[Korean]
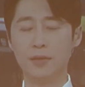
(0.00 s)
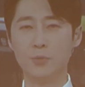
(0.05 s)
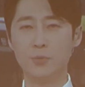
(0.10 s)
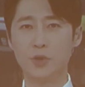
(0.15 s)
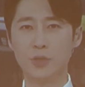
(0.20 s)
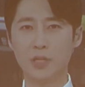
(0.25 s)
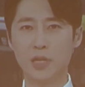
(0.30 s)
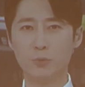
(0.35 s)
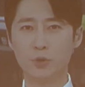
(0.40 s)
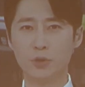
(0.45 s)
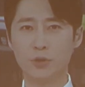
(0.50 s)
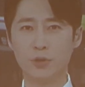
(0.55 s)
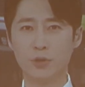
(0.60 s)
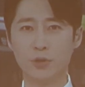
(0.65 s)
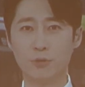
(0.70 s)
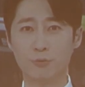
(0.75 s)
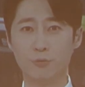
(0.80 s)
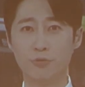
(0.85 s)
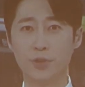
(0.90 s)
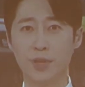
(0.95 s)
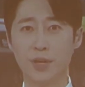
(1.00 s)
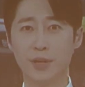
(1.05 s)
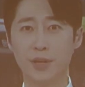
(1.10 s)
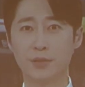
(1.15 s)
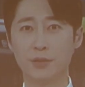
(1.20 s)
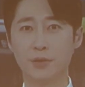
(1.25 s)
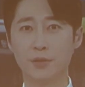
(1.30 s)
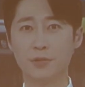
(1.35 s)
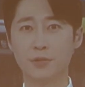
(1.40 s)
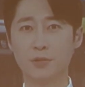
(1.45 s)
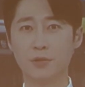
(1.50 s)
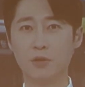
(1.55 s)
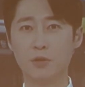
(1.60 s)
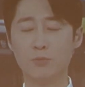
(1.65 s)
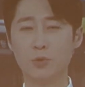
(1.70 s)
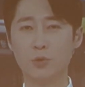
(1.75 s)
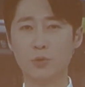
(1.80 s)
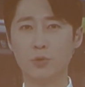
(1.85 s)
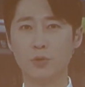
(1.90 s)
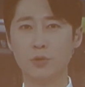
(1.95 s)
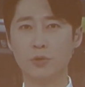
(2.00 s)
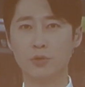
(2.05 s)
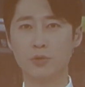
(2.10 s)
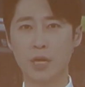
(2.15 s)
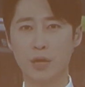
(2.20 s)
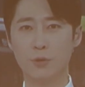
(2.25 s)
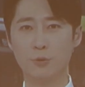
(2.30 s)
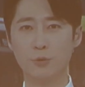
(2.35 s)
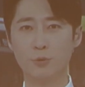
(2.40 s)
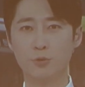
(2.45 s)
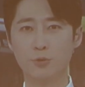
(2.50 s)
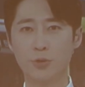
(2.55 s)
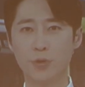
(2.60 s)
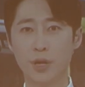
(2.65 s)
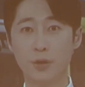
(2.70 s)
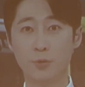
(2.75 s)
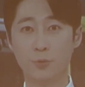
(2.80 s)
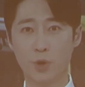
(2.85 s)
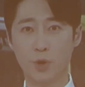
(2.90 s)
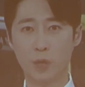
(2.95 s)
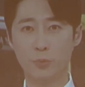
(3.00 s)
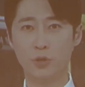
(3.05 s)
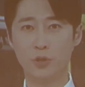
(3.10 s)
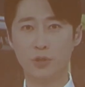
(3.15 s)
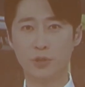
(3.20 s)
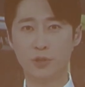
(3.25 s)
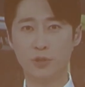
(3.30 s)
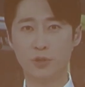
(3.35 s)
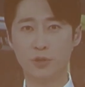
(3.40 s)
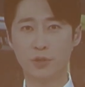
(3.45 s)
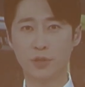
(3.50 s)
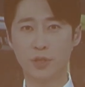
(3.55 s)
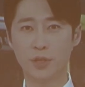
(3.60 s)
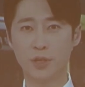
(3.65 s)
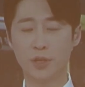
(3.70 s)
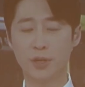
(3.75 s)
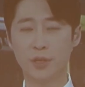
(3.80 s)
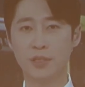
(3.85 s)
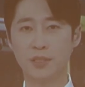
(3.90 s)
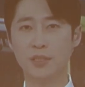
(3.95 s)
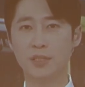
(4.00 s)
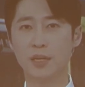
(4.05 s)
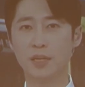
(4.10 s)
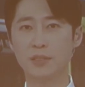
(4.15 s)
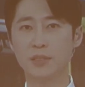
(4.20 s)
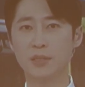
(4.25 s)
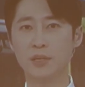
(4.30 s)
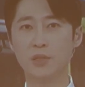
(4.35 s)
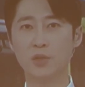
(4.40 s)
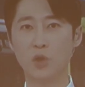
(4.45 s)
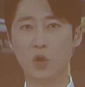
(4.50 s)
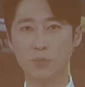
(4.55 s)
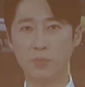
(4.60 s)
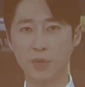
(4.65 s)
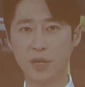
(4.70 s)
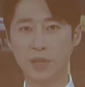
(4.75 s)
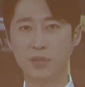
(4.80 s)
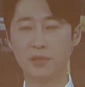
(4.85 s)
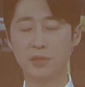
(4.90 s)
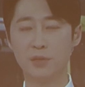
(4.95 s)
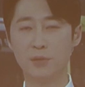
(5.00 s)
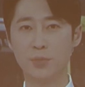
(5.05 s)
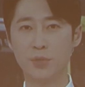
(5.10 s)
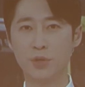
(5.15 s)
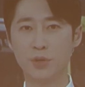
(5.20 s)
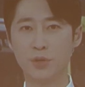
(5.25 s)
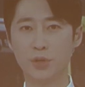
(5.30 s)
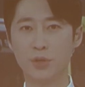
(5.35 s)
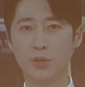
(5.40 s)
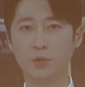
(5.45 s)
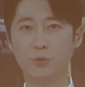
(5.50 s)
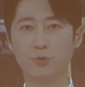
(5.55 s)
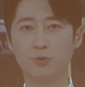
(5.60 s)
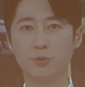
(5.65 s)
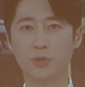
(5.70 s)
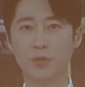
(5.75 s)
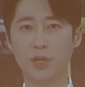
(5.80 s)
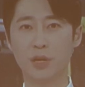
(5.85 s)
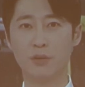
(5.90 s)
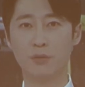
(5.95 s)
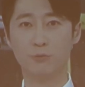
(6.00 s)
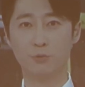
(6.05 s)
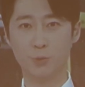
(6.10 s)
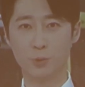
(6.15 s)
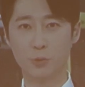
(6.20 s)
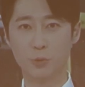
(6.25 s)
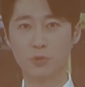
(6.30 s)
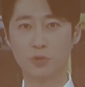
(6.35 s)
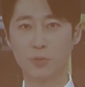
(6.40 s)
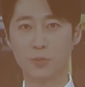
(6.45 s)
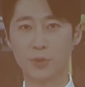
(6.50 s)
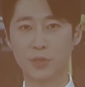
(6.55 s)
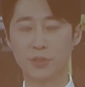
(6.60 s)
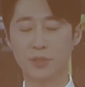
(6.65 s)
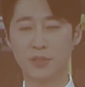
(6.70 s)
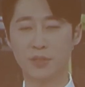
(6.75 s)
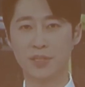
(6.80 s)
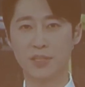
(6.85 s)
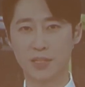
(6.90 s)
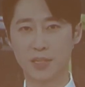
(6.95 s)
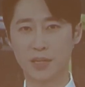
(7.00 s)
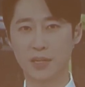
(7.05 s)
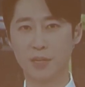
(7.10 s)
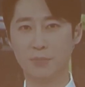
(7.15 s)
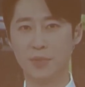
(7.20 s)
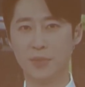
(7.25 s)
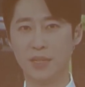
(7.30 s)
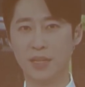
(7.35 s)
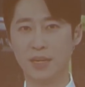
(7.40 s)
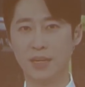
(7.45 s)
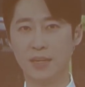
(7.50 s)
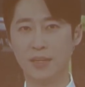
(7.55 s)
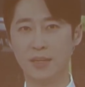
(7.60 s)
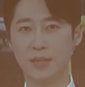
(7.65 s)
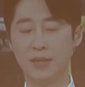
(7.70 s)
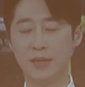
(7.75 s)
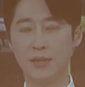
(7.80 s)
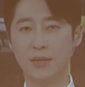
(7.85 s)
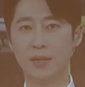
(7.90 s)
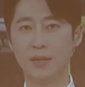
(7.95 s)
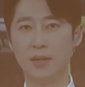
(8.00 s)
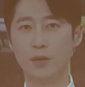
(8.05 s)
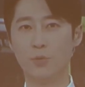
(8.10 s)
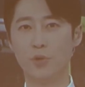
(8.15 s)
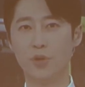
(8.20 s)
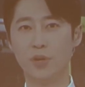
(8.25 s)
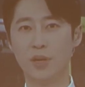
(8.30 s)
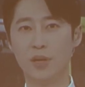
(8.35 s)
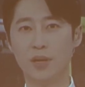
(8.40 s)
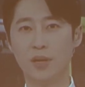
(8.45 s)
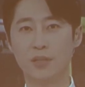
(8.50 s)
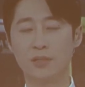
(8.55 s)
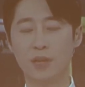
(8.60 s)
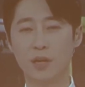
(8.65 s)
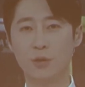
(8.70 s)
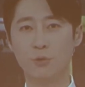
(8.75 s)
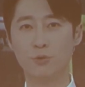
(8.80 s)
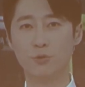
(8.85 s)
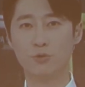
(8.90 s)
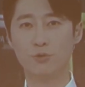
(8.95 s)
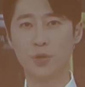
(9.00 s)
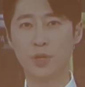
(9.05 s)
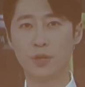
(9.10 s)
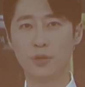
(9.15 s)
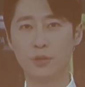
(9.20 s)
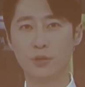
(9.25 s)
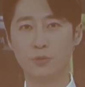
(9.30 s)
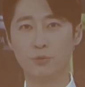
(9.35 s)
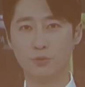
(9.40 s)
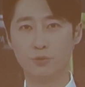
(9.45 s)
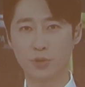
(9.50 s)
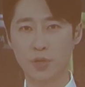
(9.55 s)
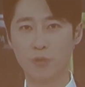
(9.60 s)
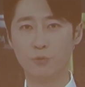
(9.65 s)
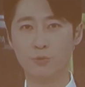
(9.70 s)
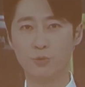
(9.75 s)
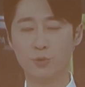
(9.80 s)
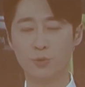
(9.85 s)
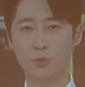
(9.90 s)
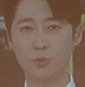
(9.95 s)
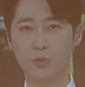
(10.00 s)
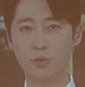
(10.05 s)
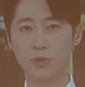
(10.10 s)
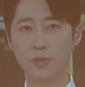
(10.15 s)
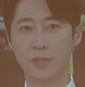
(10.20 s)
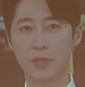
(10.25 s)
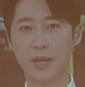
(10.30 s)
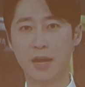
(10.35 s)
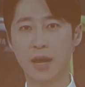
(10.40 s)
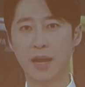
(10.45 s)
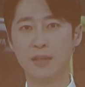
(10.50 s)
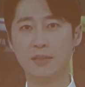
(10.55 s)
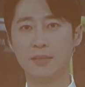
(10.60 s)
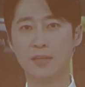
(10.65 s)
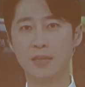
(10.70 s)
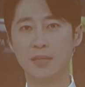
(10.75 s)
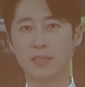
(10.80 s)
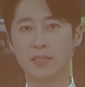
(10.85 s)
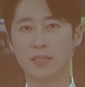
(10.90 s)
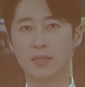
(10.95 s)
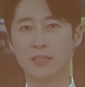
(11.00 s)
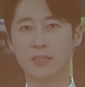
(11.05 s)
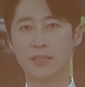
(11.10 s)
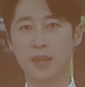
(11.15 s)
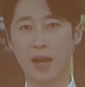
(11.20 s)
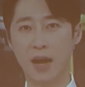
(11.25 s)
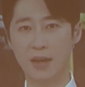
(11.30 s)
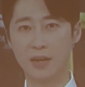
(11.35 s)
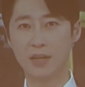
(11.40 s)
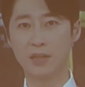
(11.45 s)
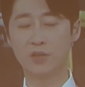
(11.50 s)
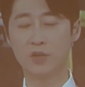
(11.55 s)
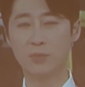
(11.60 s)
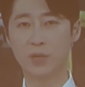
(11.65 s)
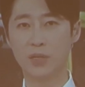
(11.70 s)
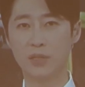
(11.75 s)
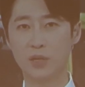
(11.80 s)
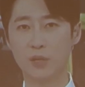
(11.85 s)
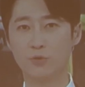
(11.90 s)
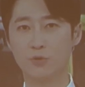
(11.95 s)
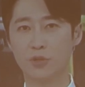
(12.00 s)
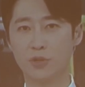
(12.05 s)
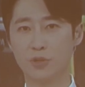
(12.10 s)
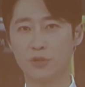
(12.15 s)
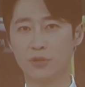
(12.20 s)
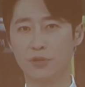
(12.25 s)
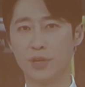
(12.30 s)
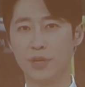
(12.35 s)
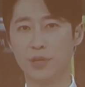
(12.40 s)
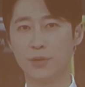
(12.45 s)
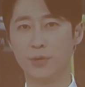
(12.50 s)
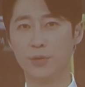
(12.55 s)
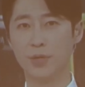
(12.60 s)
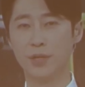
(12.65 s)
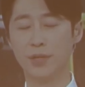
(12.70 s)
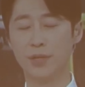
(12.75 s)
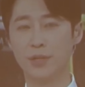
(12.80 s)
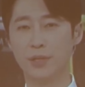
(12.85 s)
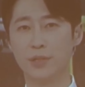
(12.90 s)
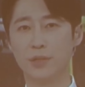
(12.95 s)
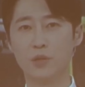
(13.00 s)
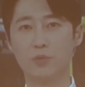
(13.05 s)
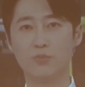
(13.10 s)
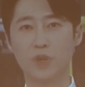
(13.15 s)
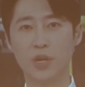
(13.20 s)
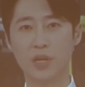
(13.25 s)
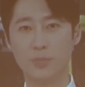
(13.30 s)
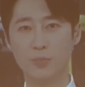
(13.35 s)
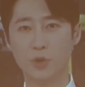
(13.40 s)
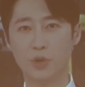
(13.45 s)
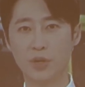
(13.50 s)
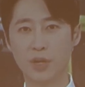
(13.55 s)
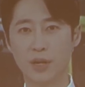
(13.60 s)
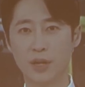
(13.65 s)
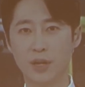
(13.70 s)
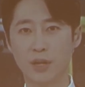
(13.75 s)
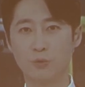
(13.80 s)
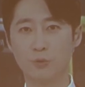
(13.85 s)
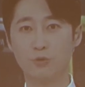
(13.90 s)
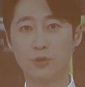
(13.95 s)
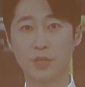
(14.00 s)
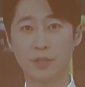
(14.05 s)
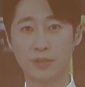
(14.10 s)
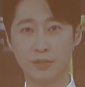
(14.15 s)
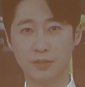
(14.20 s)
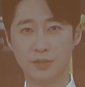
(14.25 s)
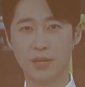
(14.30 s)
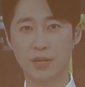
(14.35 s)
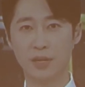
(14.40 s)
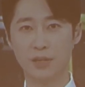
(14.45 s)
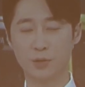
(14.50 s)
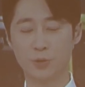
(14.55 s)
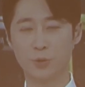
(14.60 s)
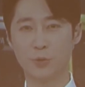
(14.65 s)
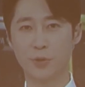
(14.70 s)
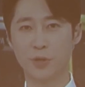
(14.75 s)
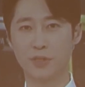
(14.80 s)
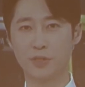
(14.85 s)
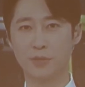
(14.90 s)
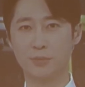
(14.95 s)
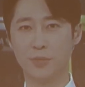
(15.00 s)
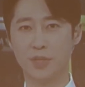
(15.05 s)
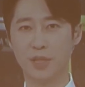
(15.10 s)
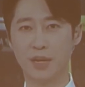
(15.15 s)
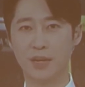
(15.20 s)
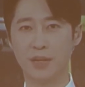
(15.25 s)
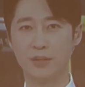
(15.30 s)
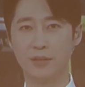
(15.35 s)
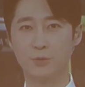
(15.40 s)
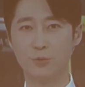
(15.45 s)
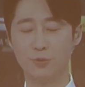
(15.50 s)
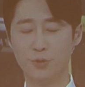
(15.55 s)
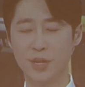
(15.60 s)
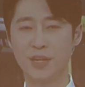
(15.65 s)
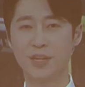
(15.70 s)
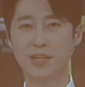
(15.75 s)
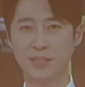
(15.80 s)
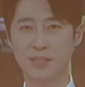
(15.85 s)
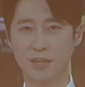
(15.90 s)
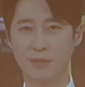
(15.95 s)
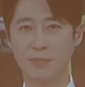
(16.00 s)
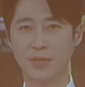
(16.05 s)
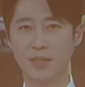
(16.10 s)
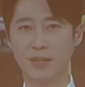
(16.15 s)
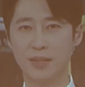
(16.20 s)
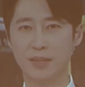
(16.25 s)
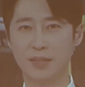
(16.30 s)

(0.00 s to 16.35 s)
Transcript: 다음 달부터 국내에서 처음으로 자율주행 화물 트럭이 지자체를 넘나들며 유상 운송 서비스를 시작합니다. 아, 원래 자율주행 유상 운송은 한 개 지자체 안에서만 할 수 있었는데요. 정부가 이번에 규제 특례를 적용했습니다. 윤혜리 기자입니다.